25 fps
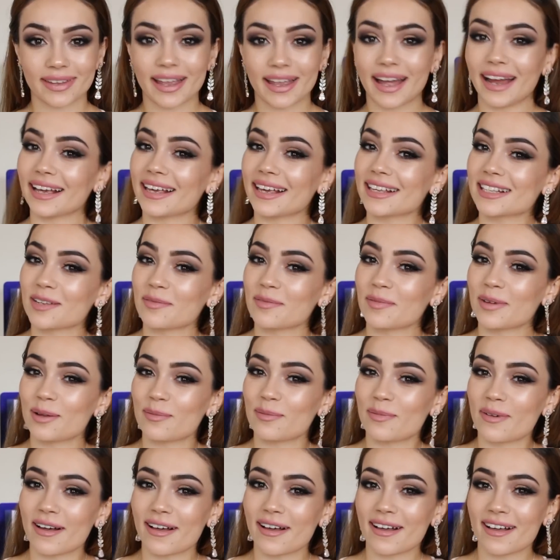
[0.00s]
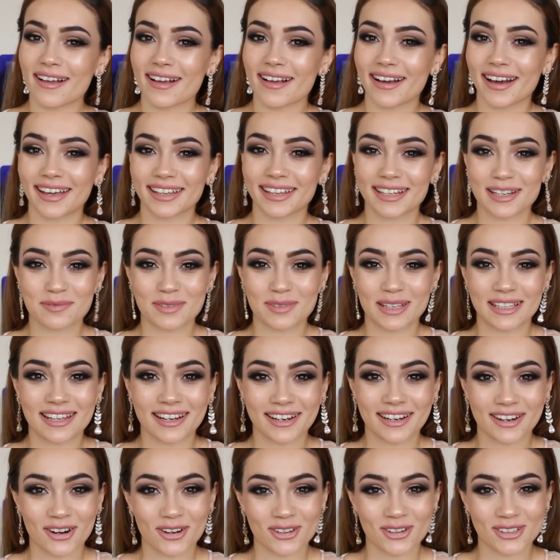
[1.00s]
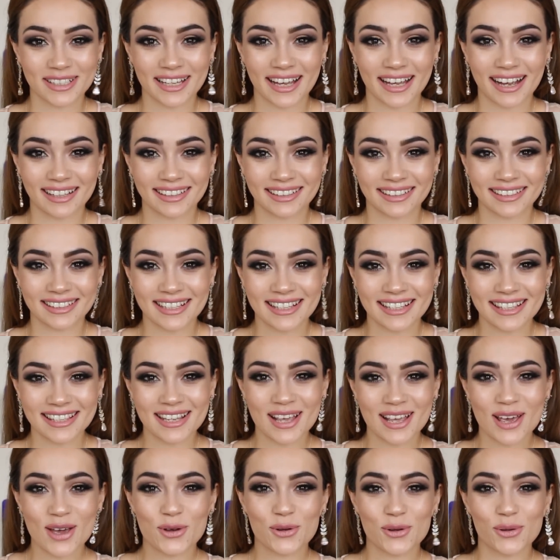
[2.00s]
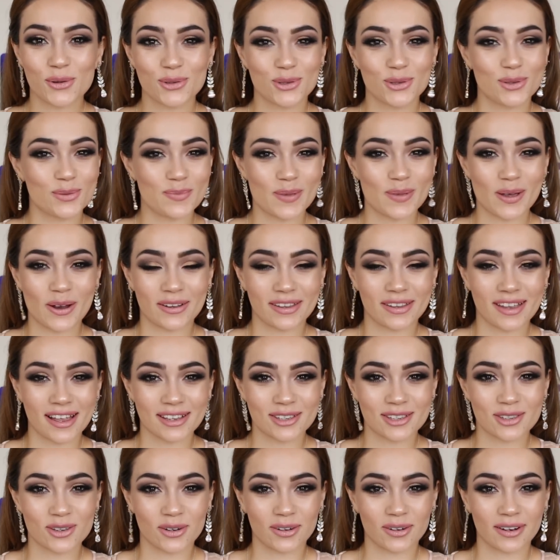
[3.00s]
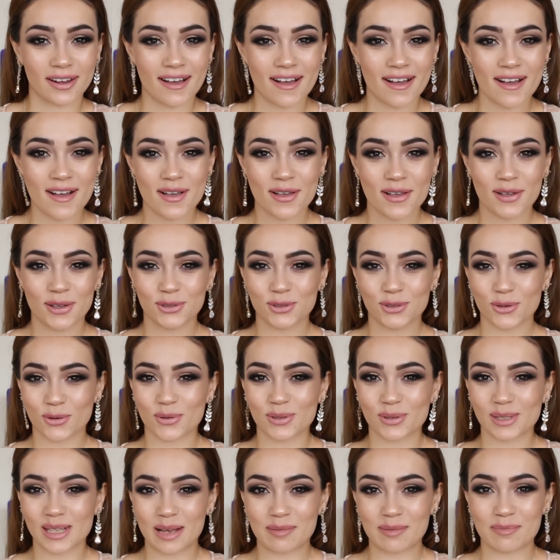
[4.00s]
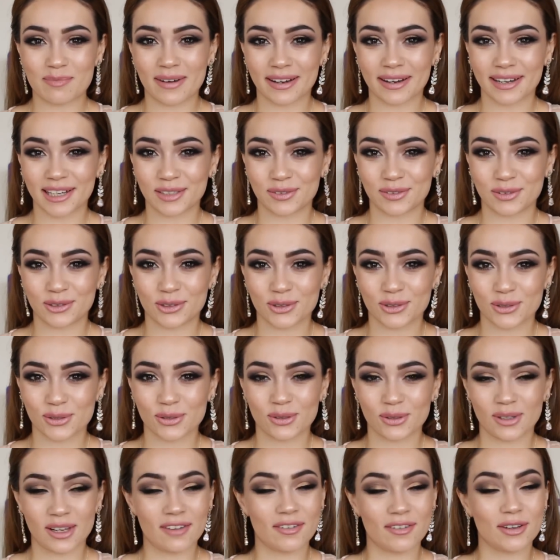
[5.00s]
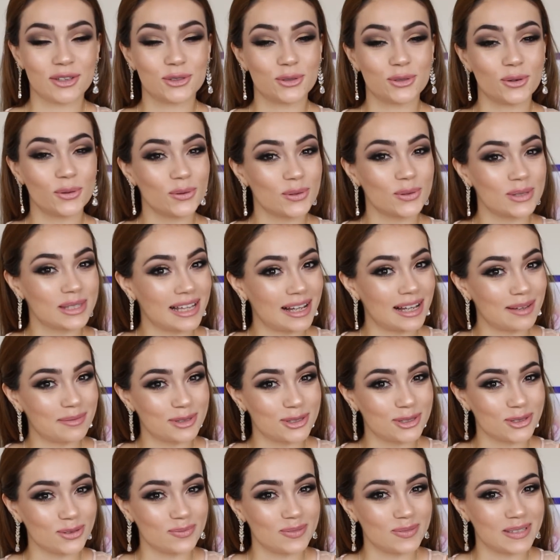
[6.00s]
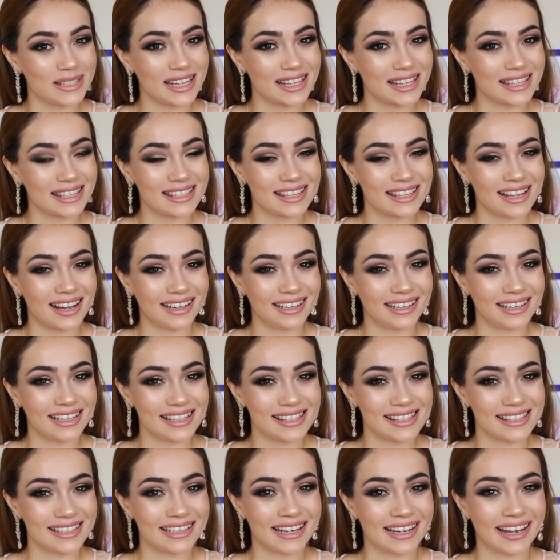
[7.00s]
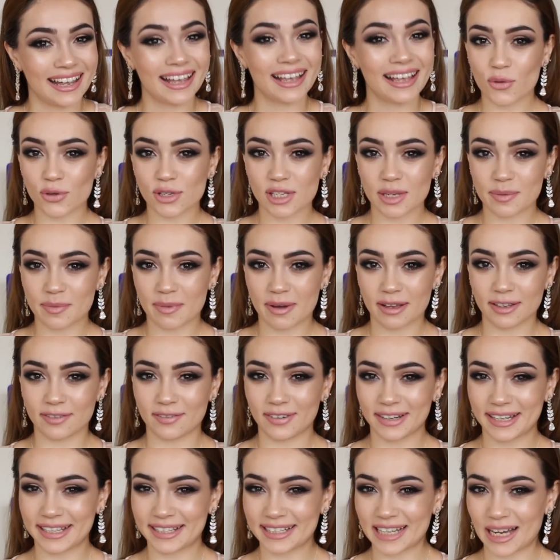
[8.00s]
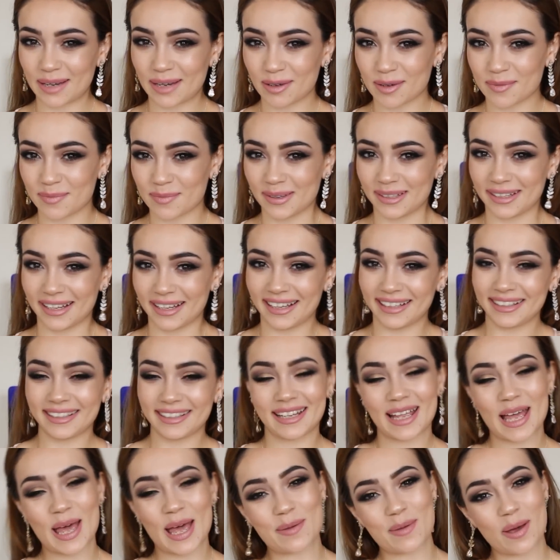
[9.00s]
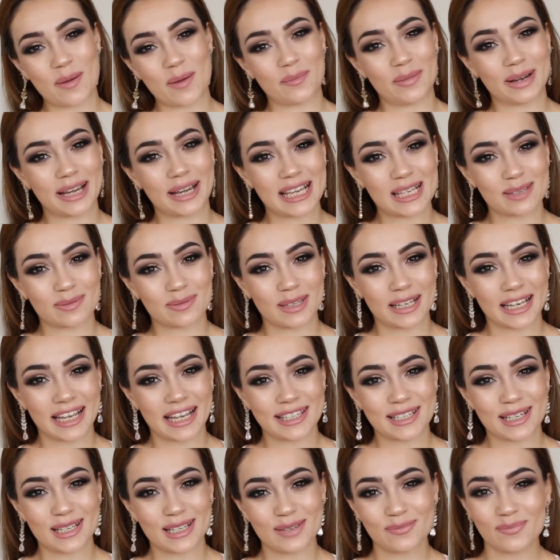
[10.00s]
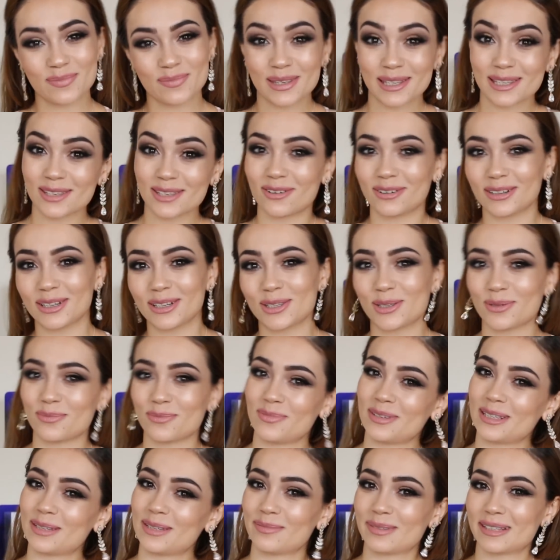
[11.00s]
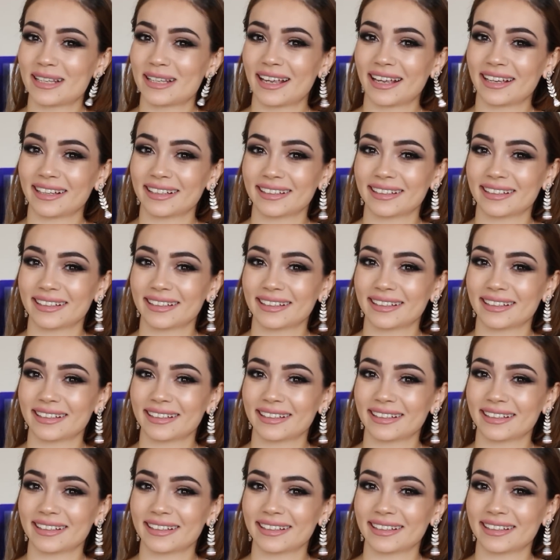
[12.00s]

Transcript: Herkese merhaba. Kanalımıza tekrar hoş geldiniz. Uzun bir aradan sonra çok güzel bir makyaj videosuyla ve çok güzel bir sürprizle sizlerleyiz yine. O zaman vakit kaybetmeden hemen makyajımıza geçelim. Sonra sürprizimize.